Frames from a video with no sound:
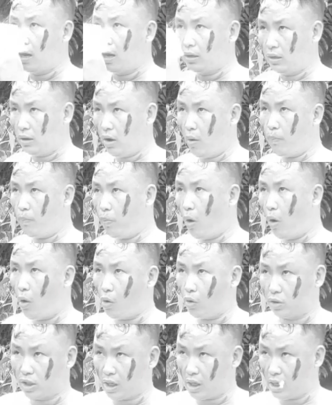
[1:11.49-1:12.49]
nộp hồ
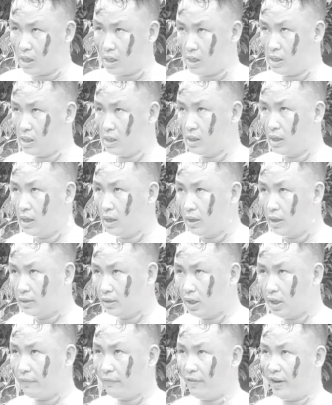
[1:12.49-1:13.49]
sơ
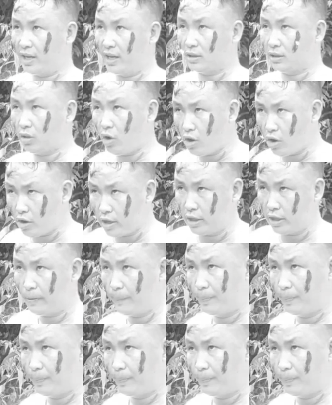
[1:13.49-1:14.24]
xin việc thôi